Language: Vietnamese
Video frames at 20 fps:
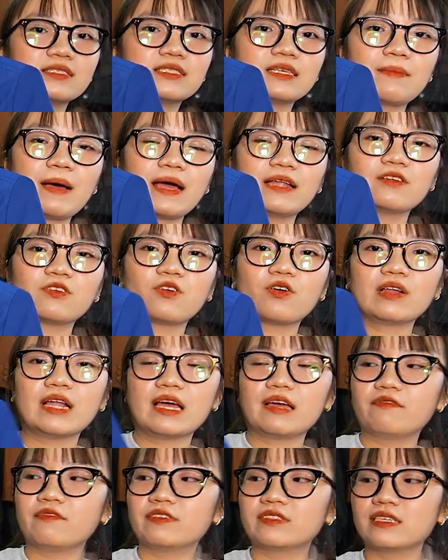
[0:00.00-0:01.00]
sẽ bán được con
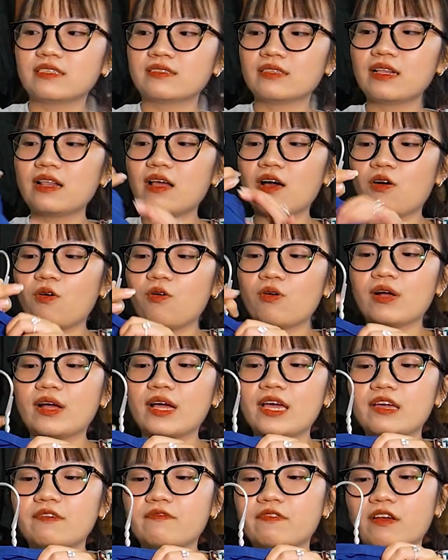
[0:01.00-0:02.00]
này và sẽ rất là ok
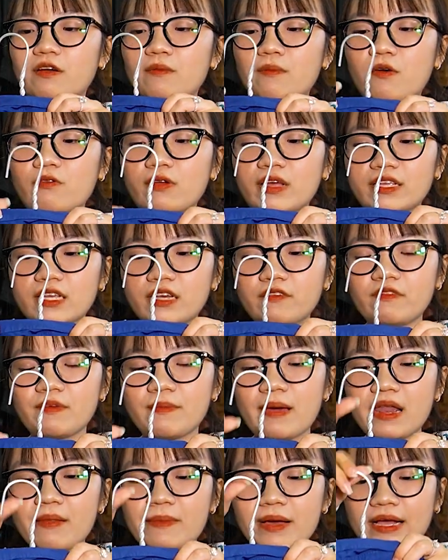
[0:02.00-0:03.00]
với con màu này nhá. Với
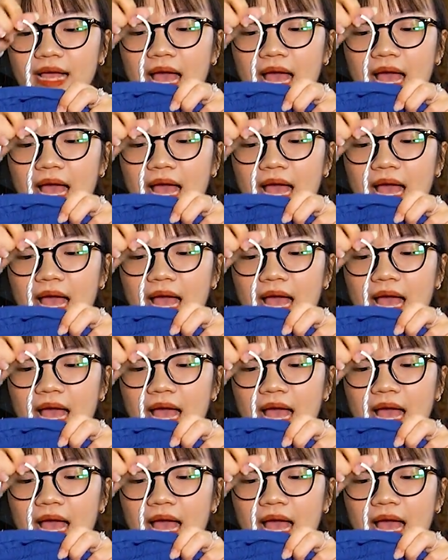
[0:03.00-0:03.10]
mã là mã